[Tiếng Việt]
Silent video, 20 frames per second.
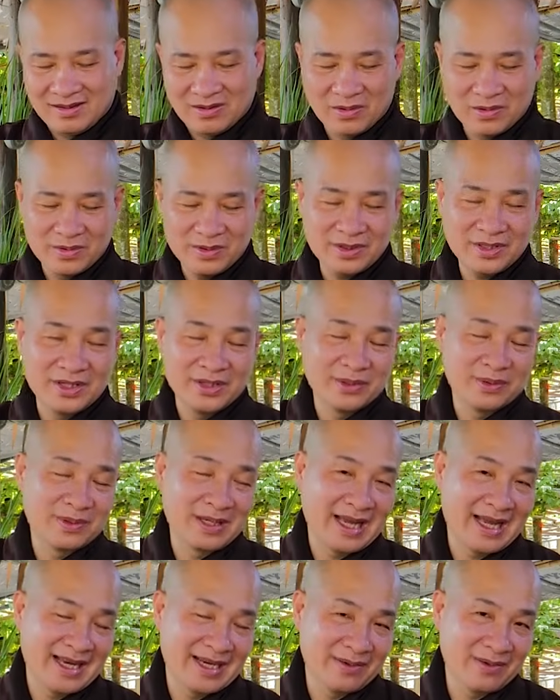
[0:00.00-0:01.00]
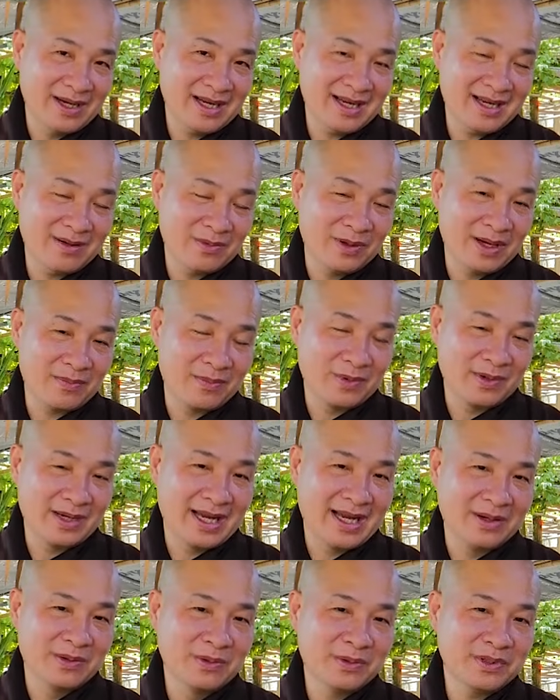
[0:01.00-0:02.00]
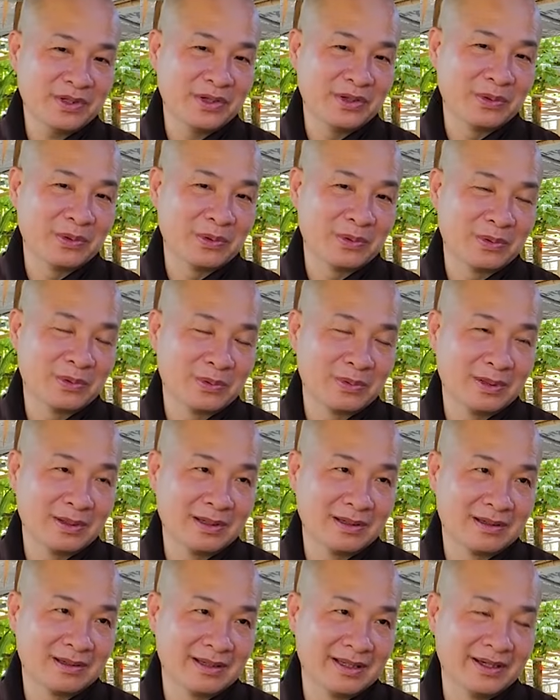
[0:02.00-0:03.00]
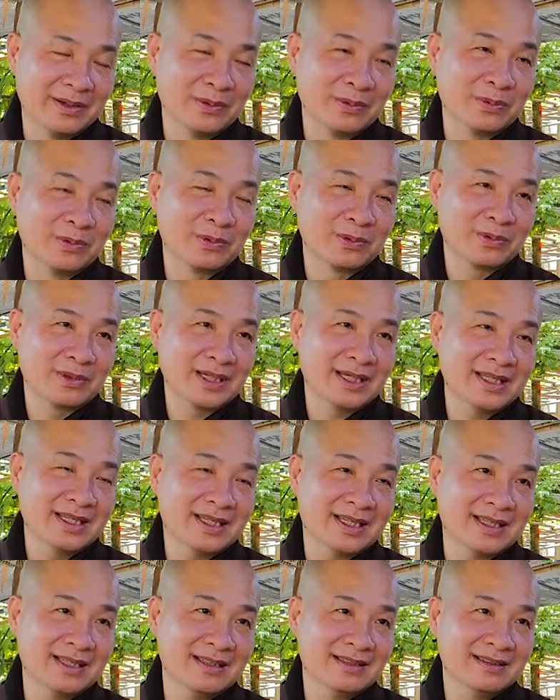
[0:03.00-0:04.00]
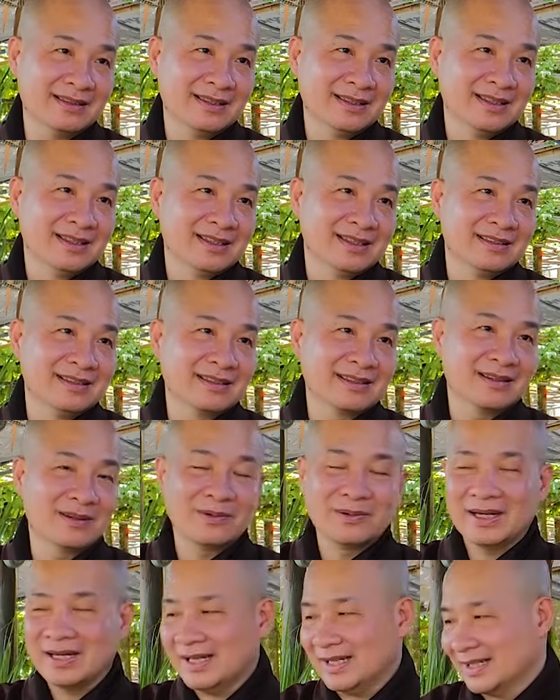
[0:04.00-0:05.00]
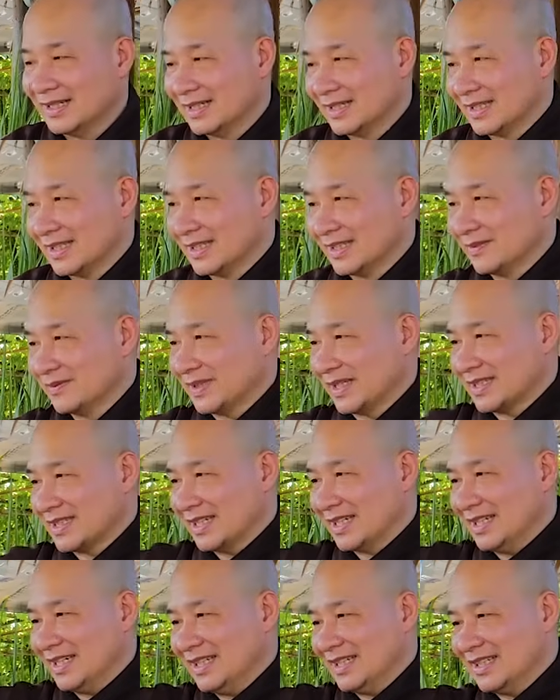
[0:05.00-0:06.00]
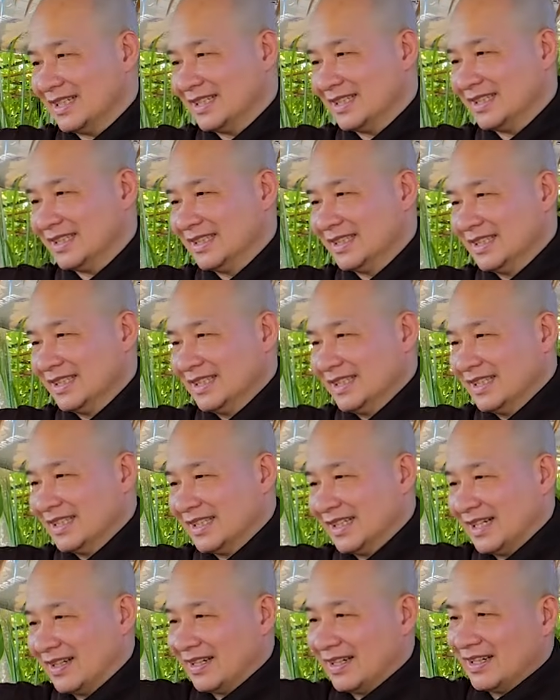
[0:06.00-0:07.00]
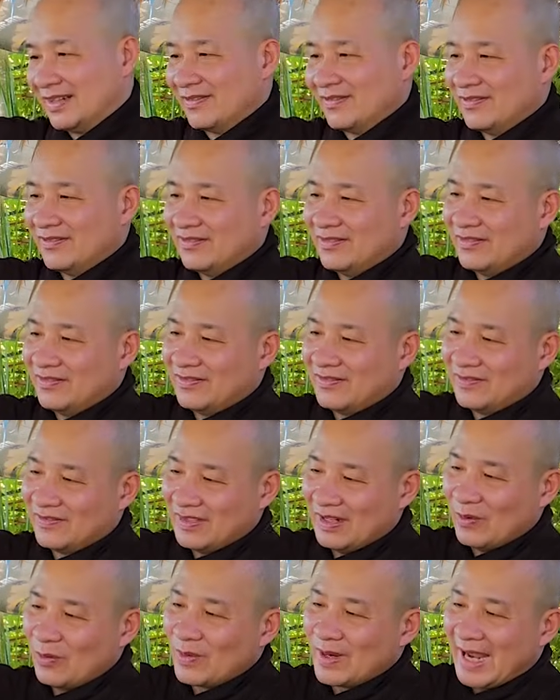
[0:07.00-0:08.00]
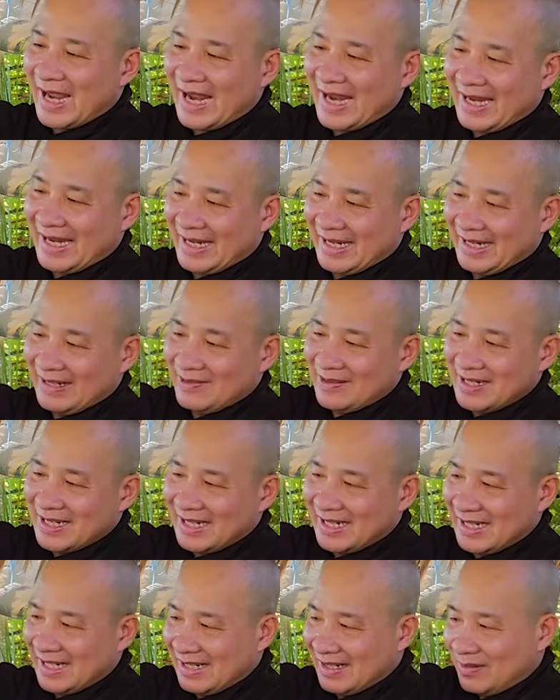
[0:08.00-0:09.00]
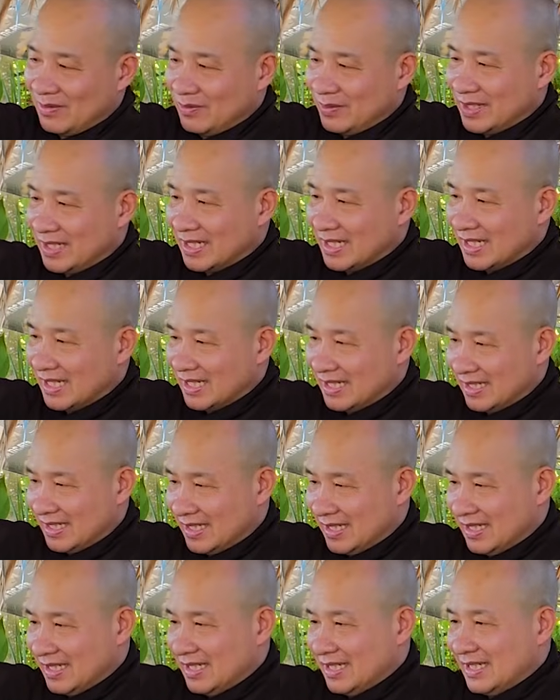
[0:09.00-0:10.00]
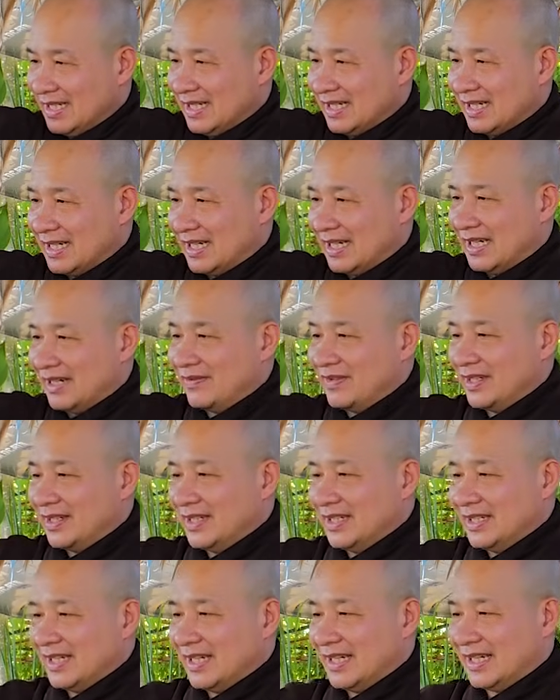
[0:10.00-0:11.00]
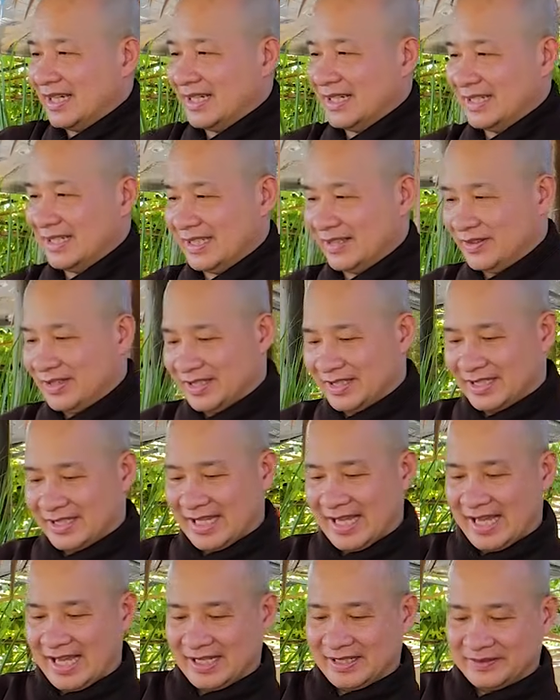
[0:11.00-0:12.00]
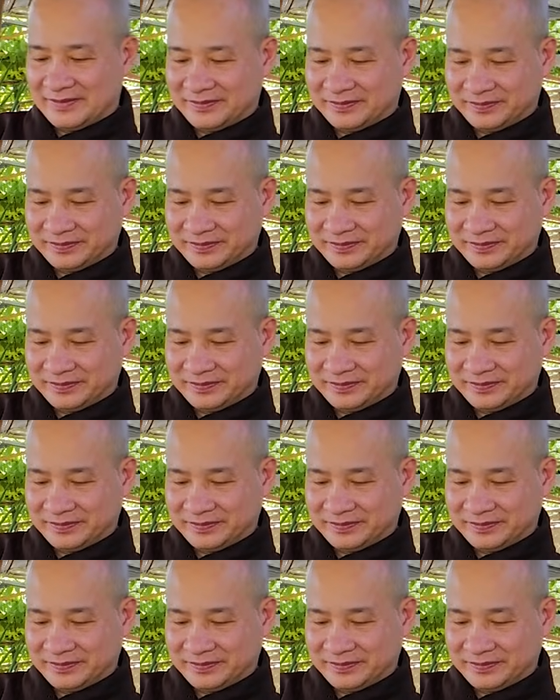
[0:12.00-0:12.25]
uống nhiều ngày quá, hoặc một ngày uống nhiều nhiều cái cái nước đó quá thì chúng ta sẽ à, lâu ngày có khả năng nguy cơ là bị à, tiểu đường nha.